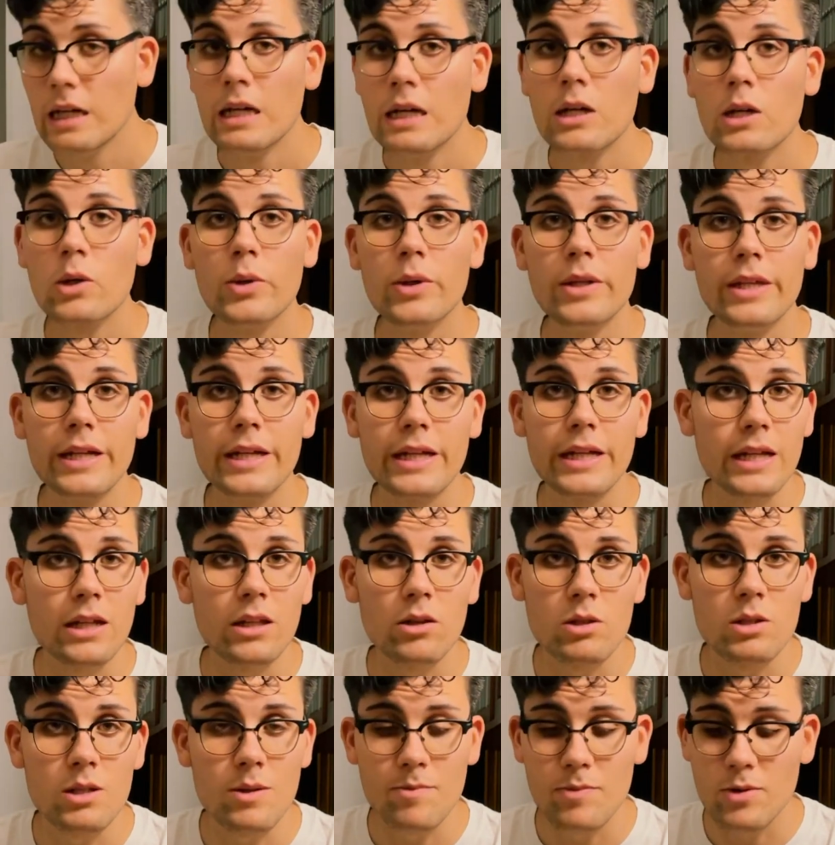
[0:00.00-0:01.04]
quindi credo
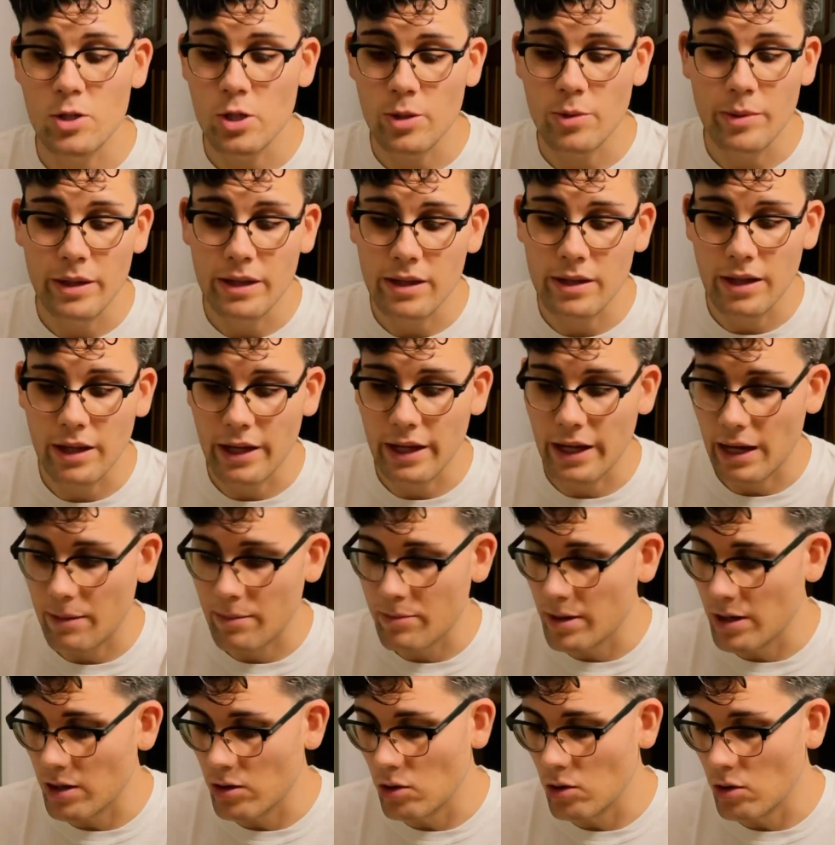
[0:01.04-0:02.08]
semplicemente che
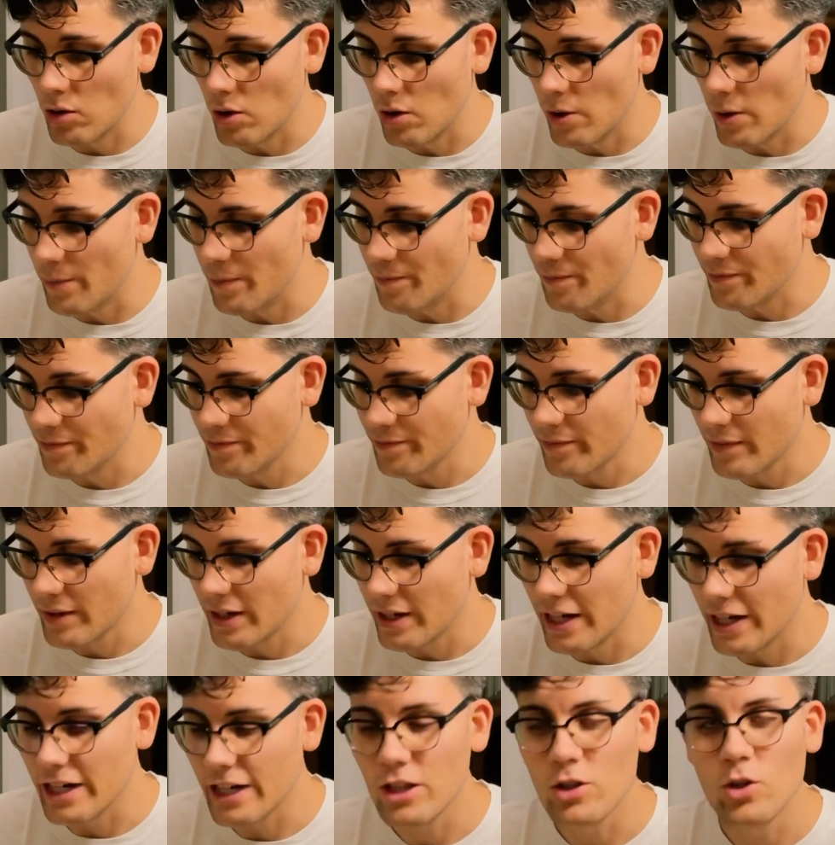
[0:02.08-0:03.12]
abbiano
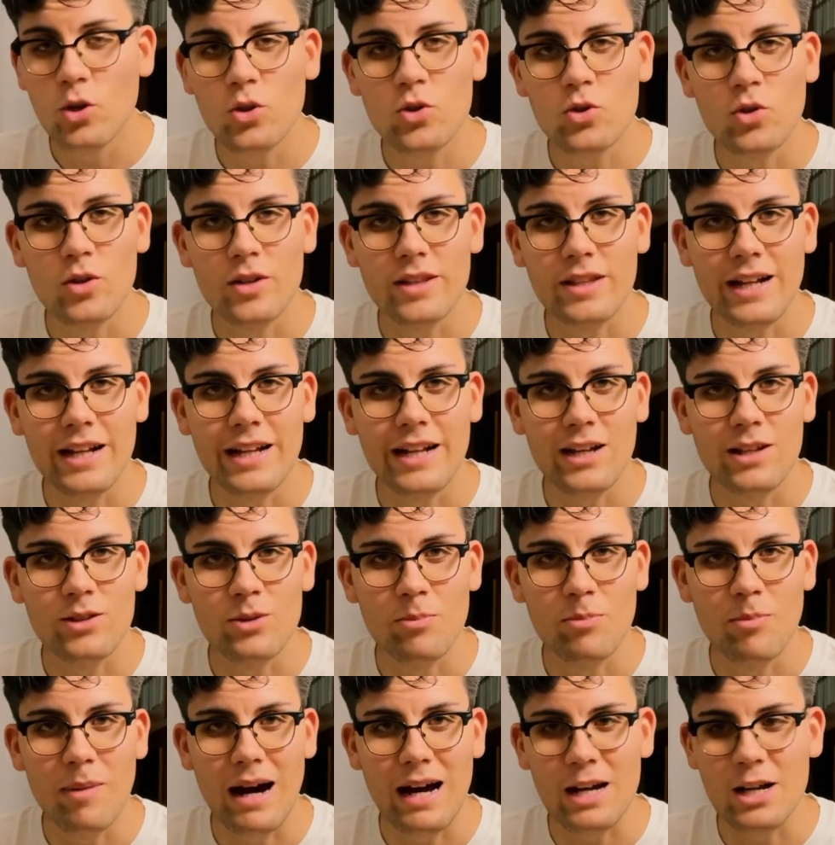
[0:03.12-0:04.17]
ridotto e tagliato i
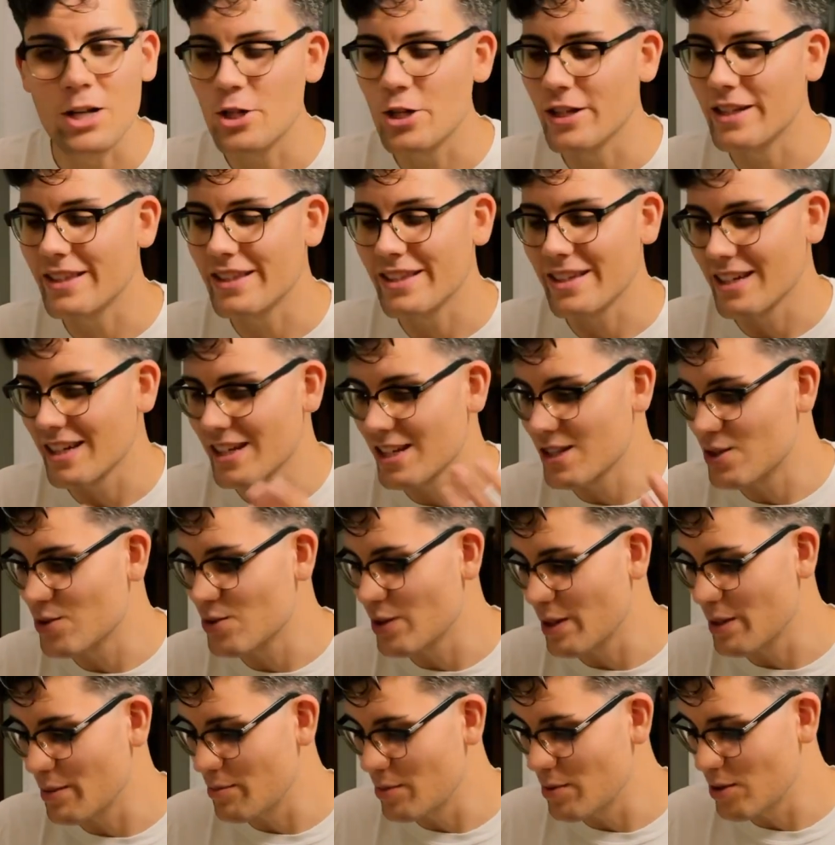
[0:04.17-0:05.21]
budget eh,
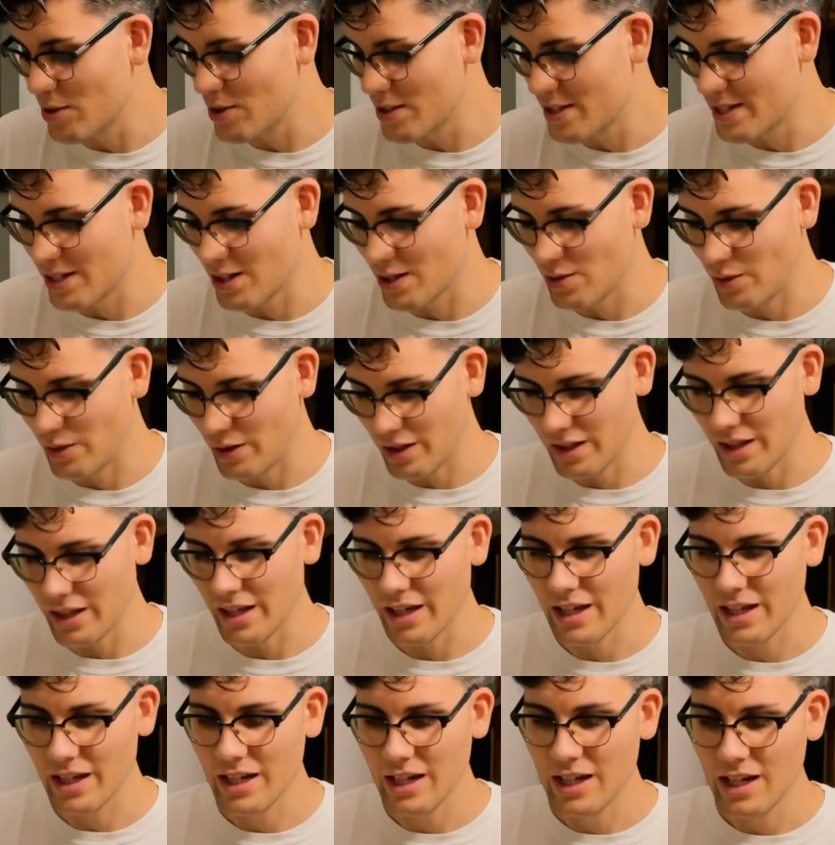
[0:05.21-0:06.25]
sulle borse,
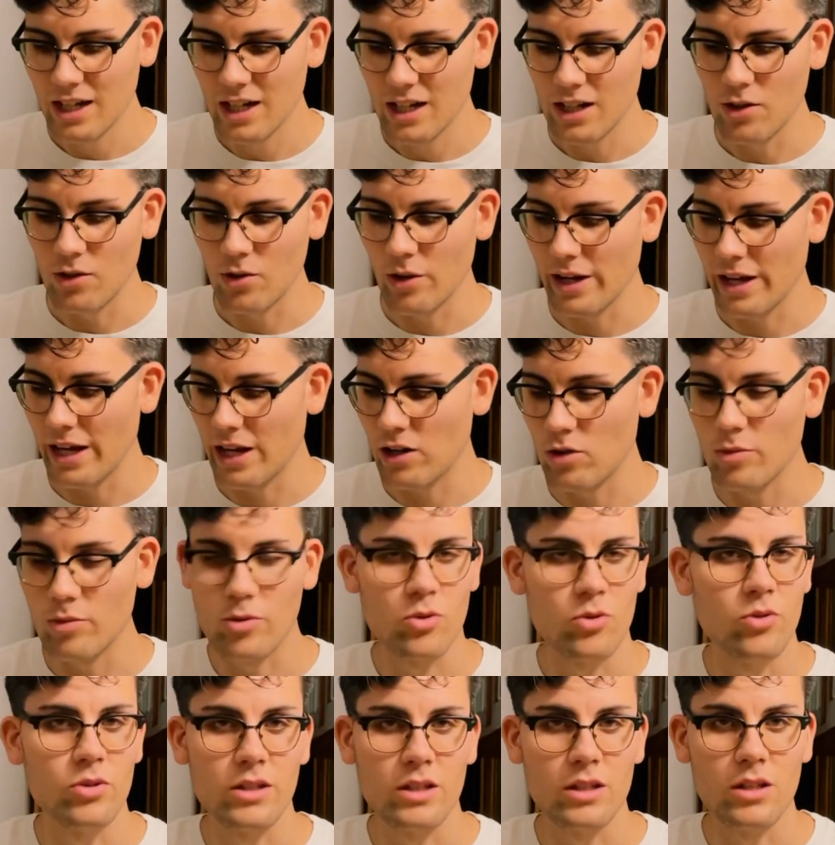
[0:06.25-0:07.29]
quindi non ne hanno
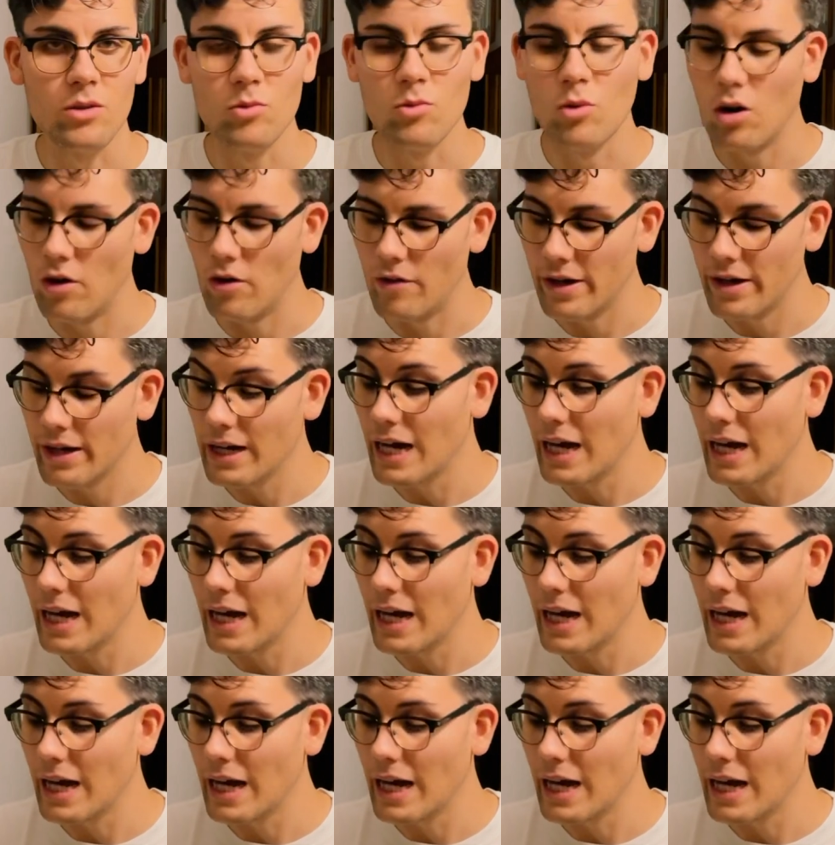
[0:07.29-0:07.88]
prodotte di nuove.